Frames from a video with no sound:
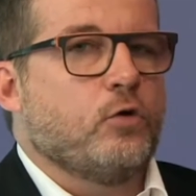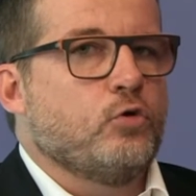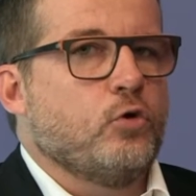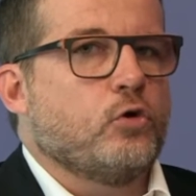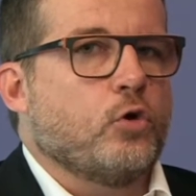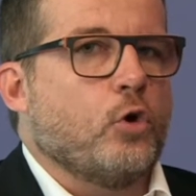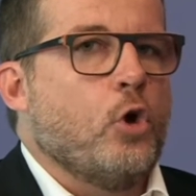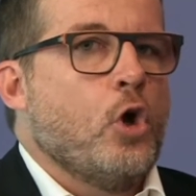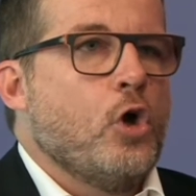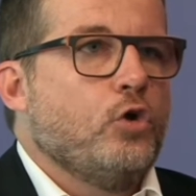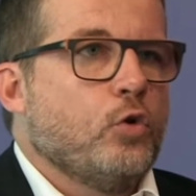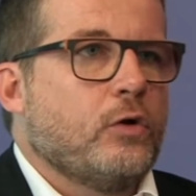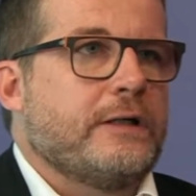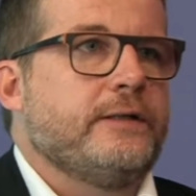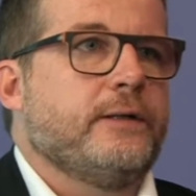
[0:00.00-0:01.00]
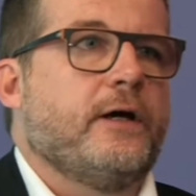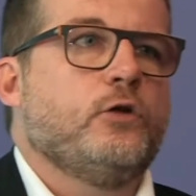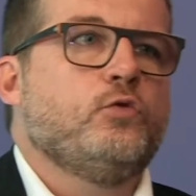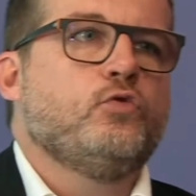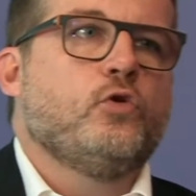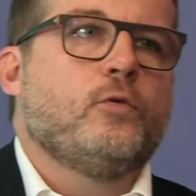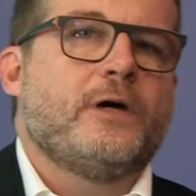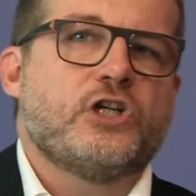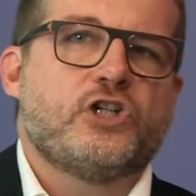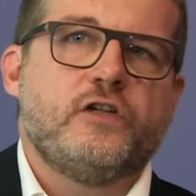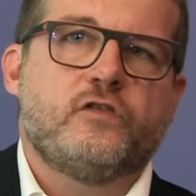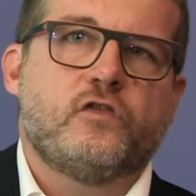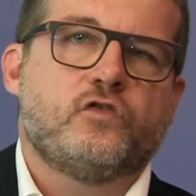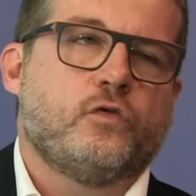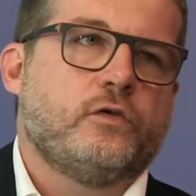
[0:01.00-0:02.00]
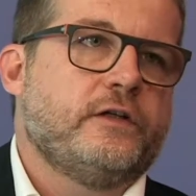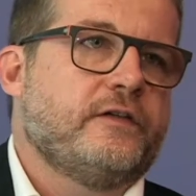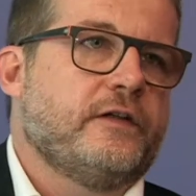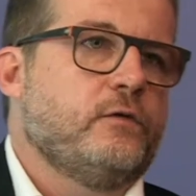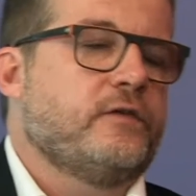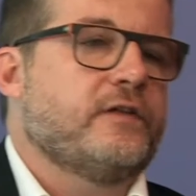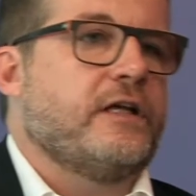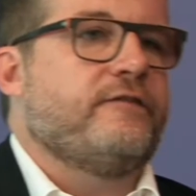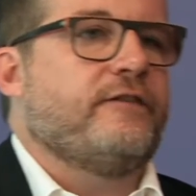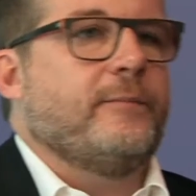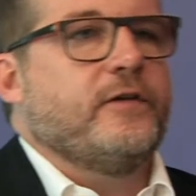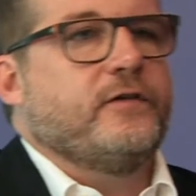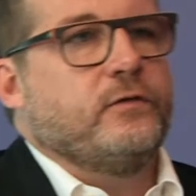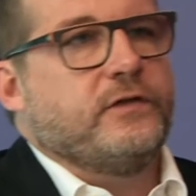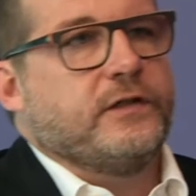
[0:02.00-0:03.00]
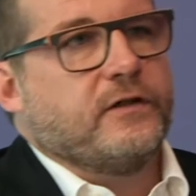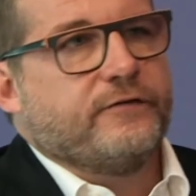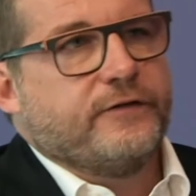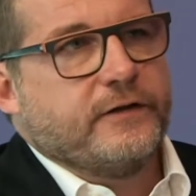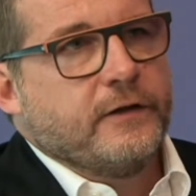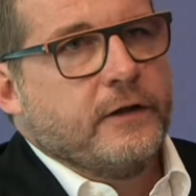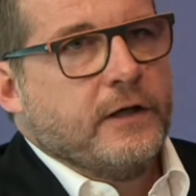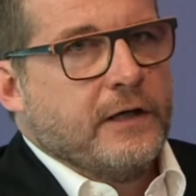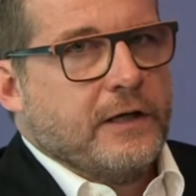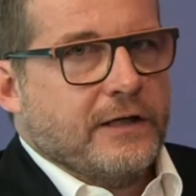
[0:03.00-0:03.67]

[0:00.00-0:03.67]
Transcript: Donc notre, nos clients à nous, nos marchés, ce sont les industriels pharmaceutiques, en fait,